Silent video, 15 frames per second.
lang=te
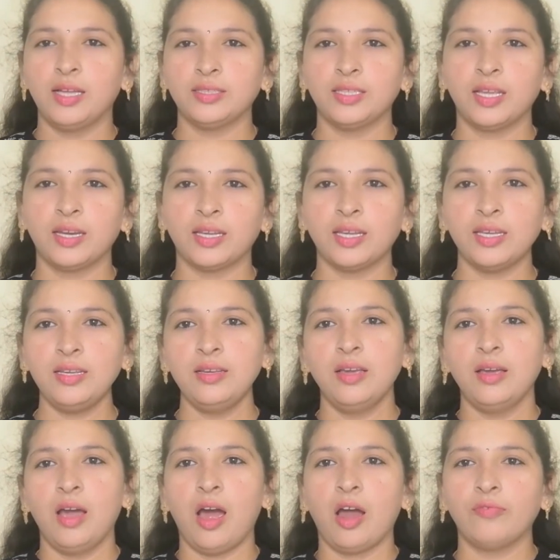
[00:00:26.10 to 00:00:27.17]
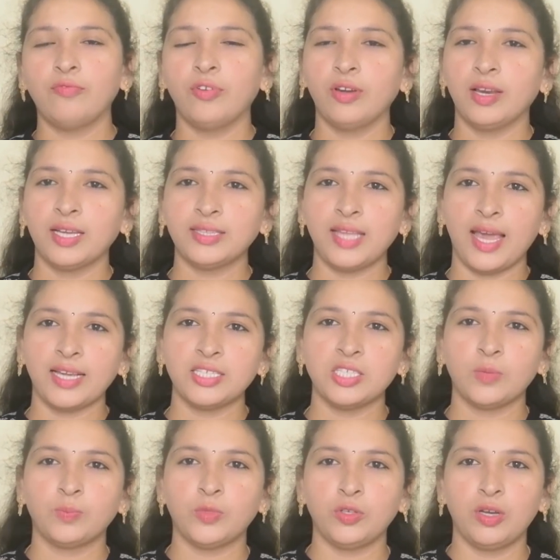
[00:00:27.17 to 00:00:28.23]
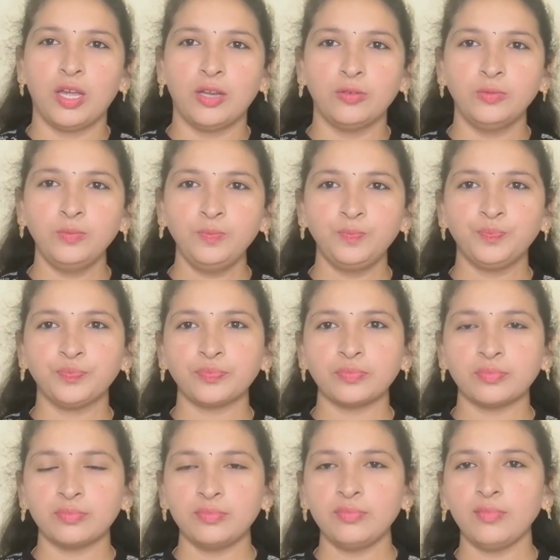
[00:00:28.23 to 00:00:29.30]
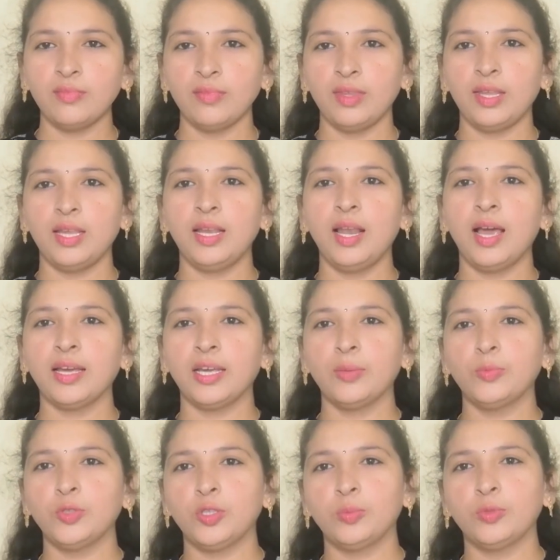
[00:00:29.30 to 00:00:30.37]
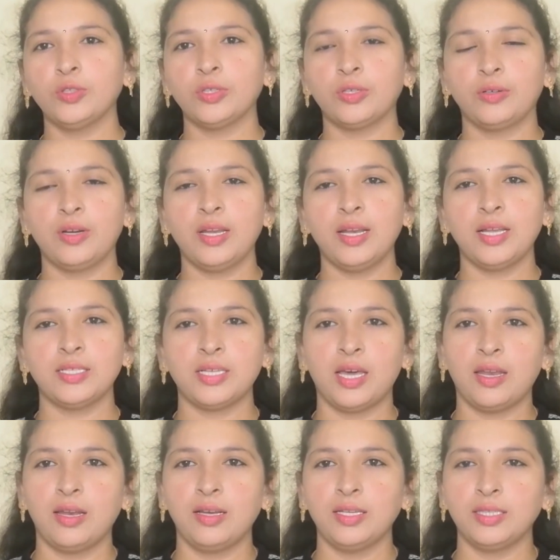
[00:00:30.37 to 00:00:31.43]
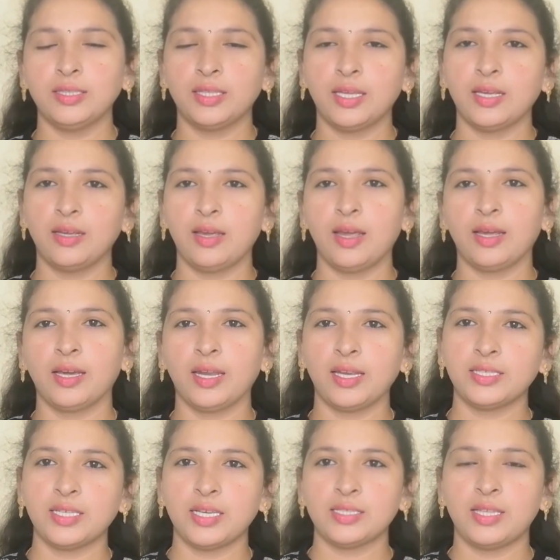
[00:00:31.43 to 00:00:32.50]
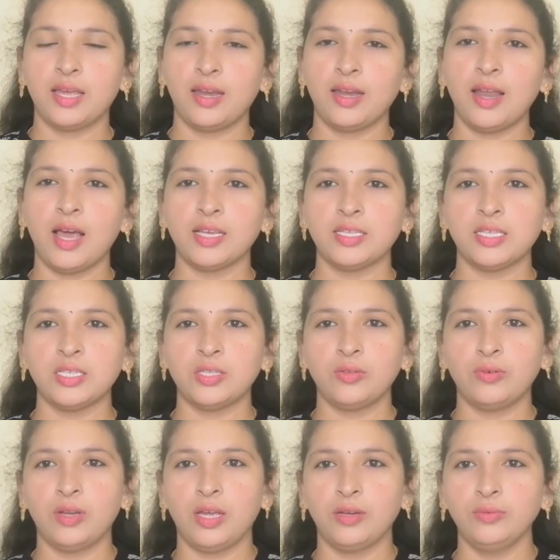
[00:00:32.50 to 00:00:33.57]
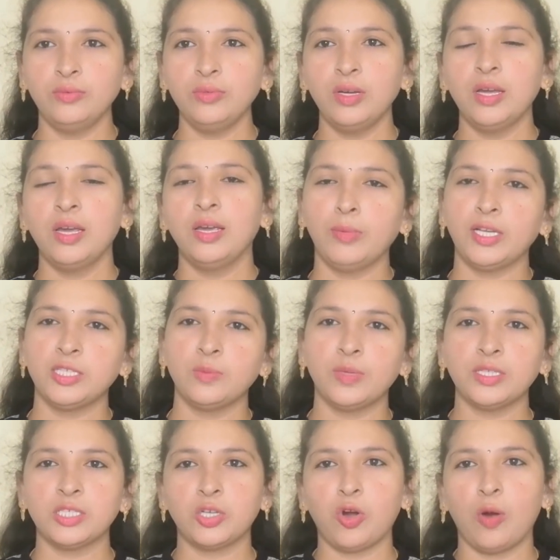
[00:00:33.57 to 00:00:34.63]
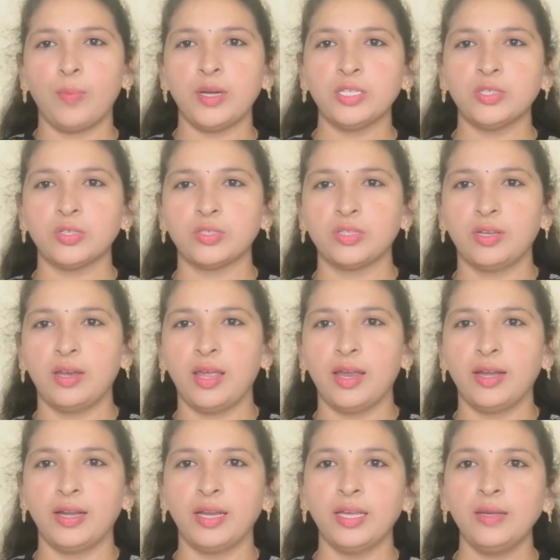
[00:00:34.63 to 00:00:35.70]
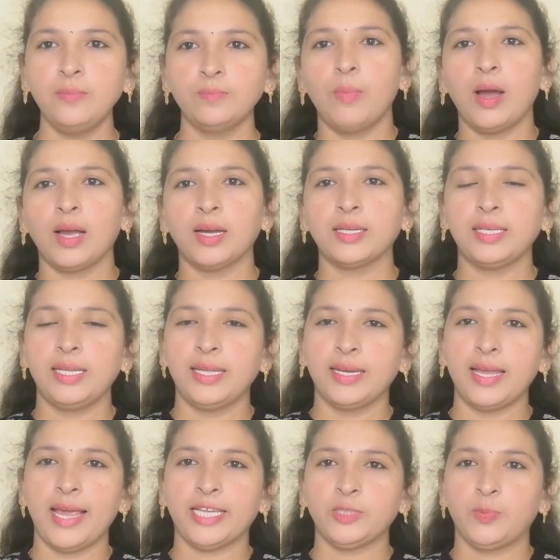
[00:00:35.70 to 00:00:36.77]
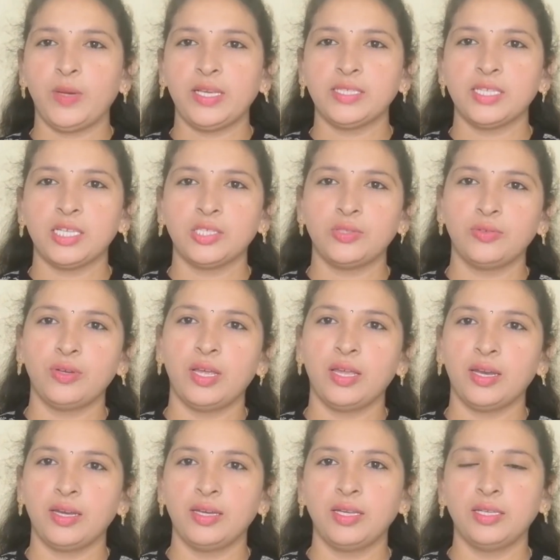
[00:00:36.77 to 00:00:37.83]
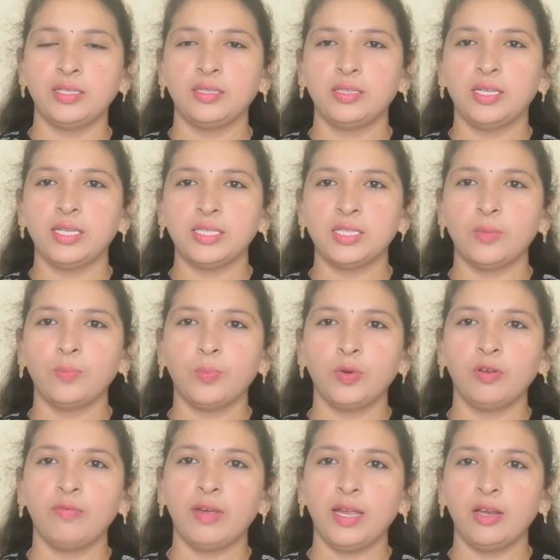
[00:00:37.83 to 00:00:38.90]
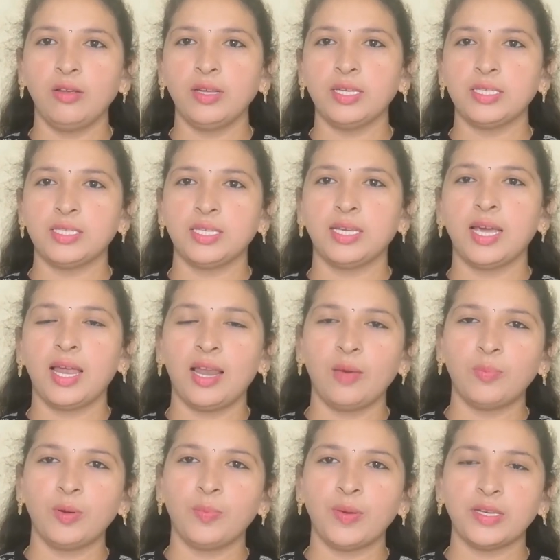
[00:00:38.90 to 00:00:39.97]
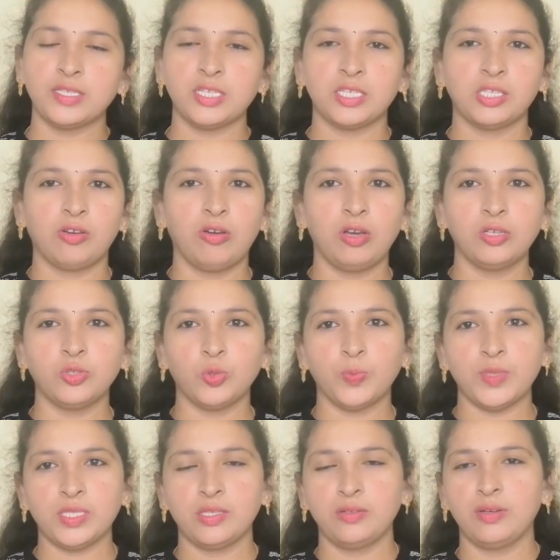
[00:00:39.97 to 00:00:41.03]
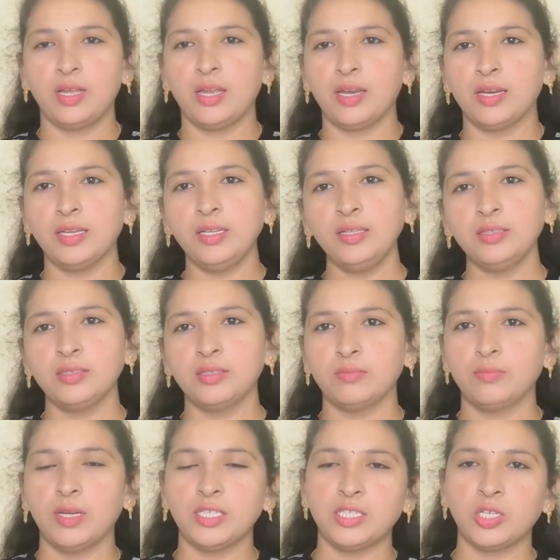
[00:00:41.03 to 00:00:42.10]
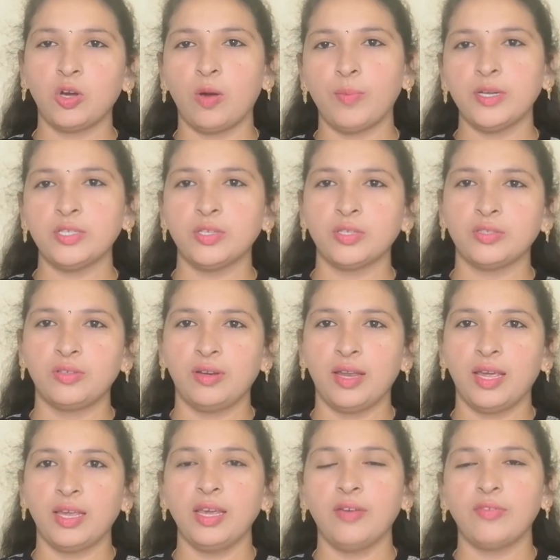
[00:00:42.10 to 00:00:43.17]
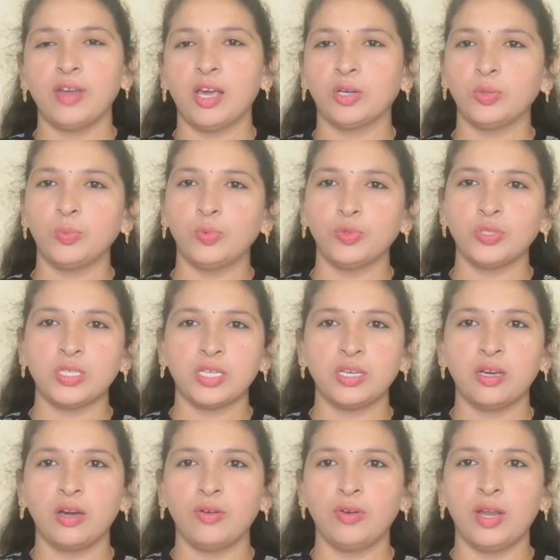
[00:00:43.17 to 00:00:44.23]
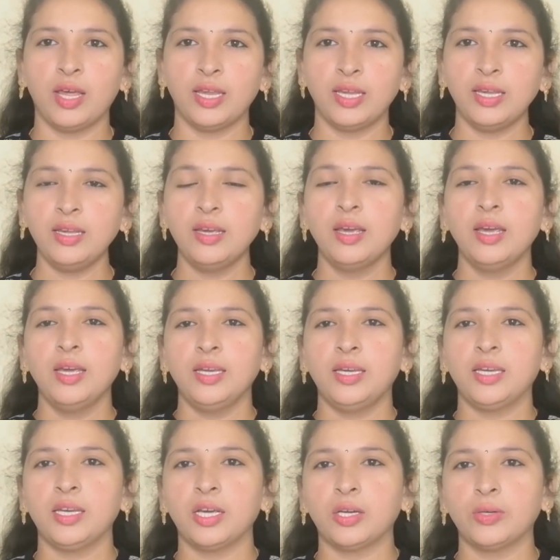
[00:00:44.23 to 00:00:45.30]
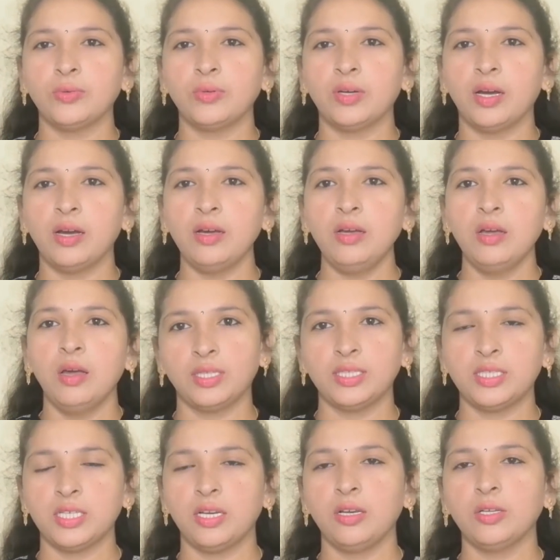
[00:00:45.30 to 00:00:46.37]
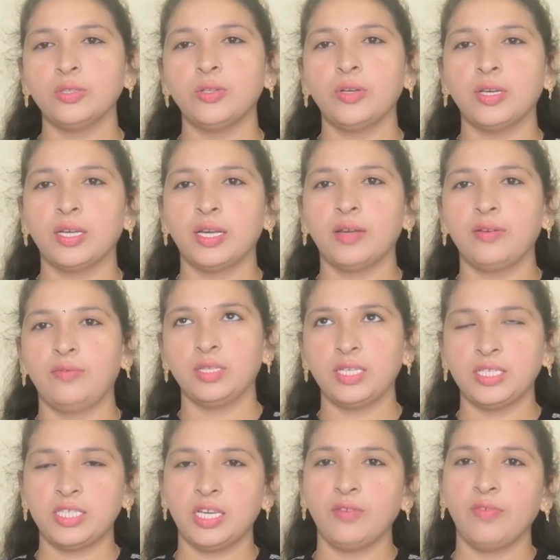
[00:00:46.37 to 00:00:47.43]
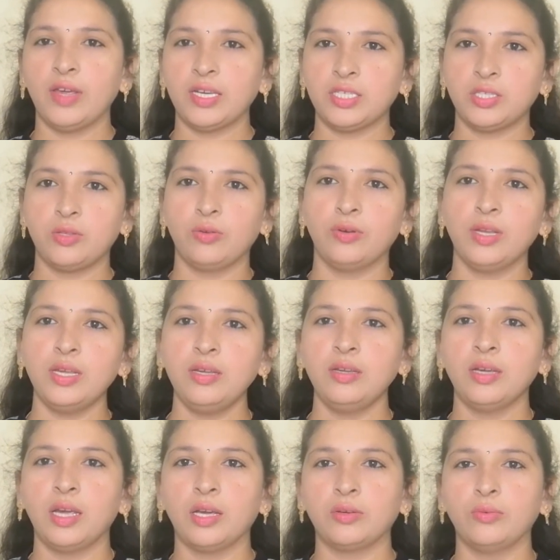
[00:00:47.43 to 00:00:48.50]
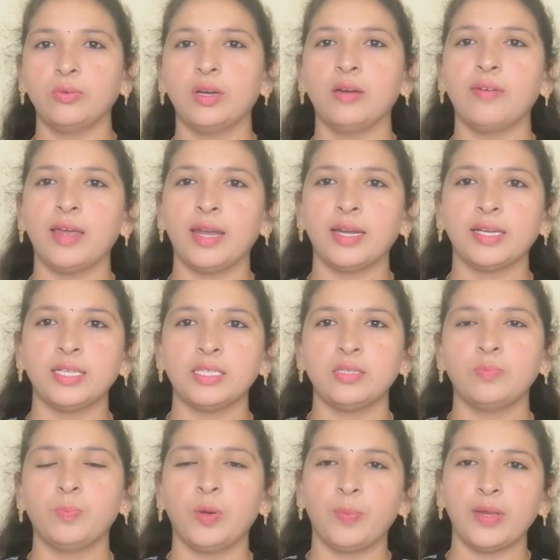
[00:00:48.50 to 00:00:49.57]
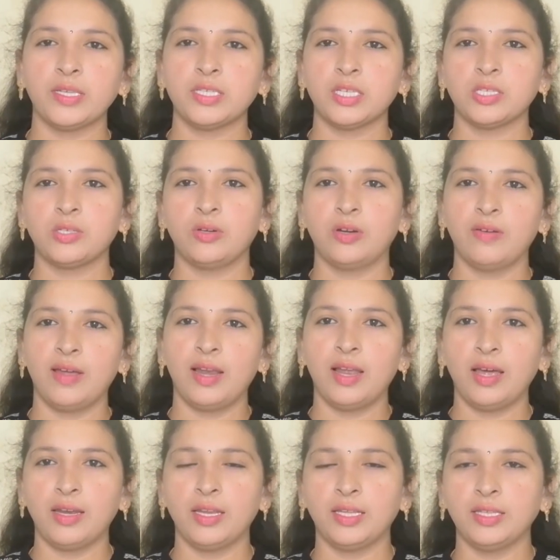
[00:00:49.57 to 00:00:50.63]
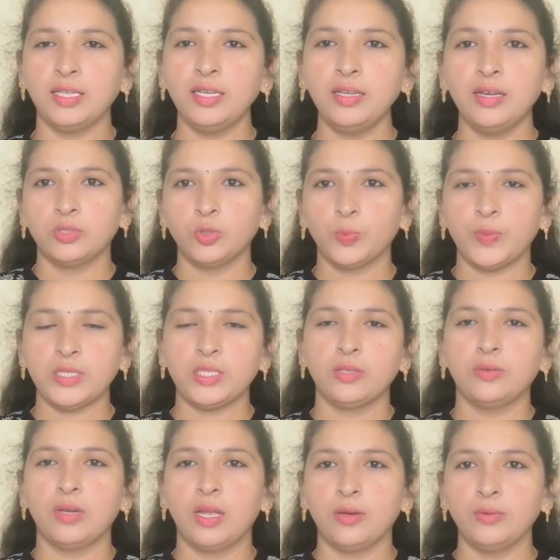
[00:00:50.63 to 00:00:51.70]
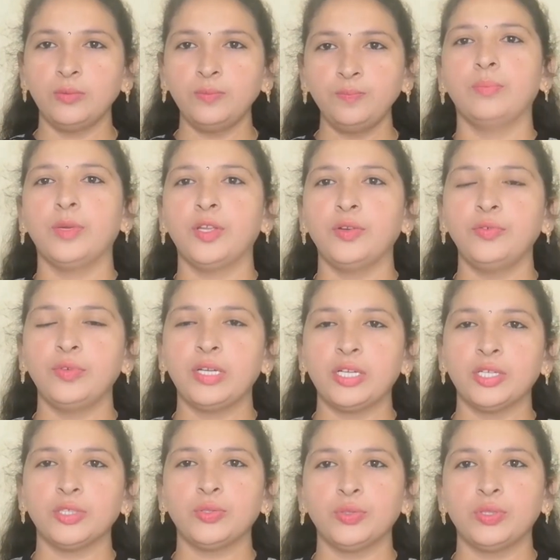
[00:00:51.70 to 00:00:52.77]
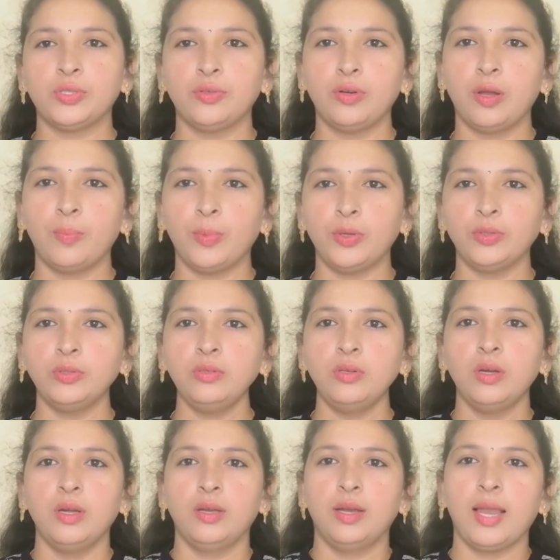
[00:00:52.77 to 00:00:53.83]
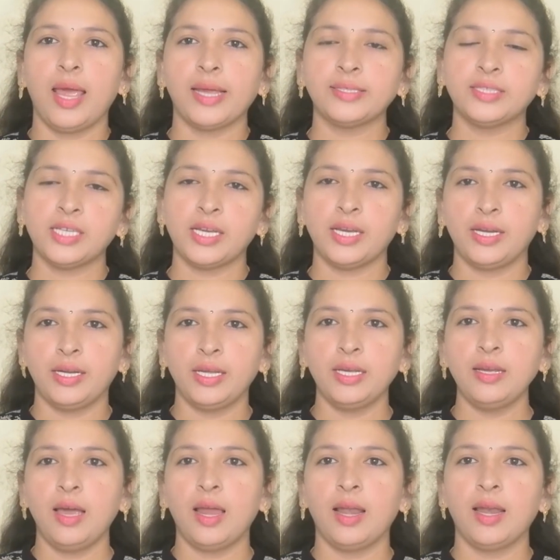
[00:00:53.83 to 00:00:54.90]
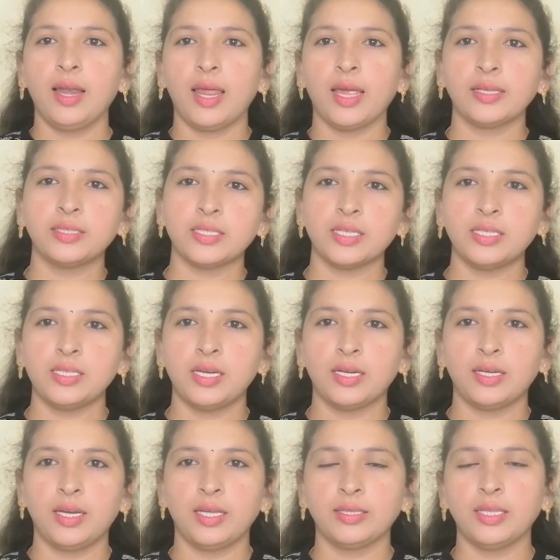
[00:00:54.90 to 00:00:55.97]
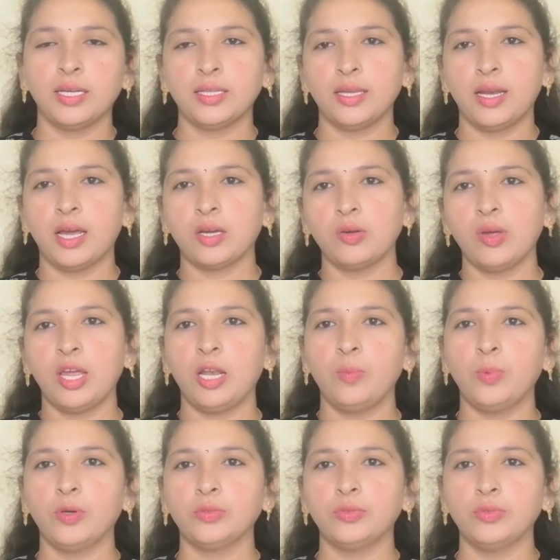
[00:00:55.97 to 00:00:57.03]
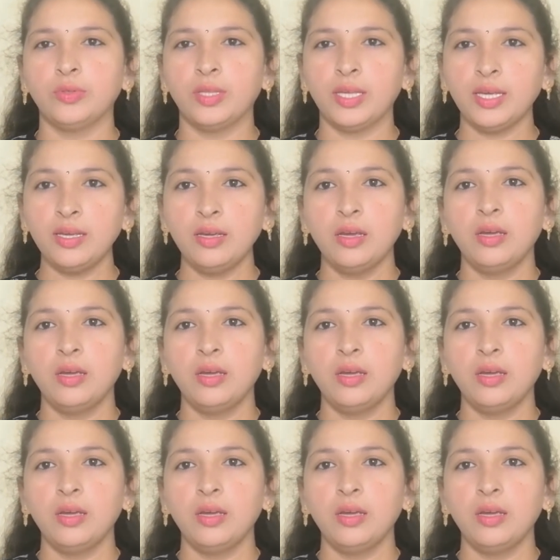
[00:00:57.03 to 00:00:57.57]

అందరికీ హార్ట్ఫుల్గా థ్యాంక్స్ చెప్తున్నాను ఇలాగే ముందు ముందు కూడా నా ఛానల్ని ఇంతే ఎంకరేజ్ చేస్తారని ఆశిస్తున్నాను మంచి మంచి కామెంట్స్ వస్తున్నాయండి బాగా క్లియర్గా ఎక్స్ప్లెయిన్ చేస్తున్నారని ఈ సింపుల్ వేలో ఈజీగా ఎలా ప్రిపేర్ చేసుకోవాలో చూపిస్తున్నారని మంచి కామెంట్స్ వస్తున్నాయి అవి నాకు బూస్టింగ్గా ఉన్నాయి నేను ఎక్కువగా కిచెన్లో దొరికే కిచెన్ వేస్తోనే ఎక్కువగా వెరైటీస్ ప్రిపేర్ చేసుకోవడం ఎలా అనేది చూపిస్తున్నాను మీరు వీడియో చూస్తున్నప్పుడు లైక్ చేయండి అలా లైక్ చేసినట్లయితే అది నాకు హెల్ప్ అవుతుంది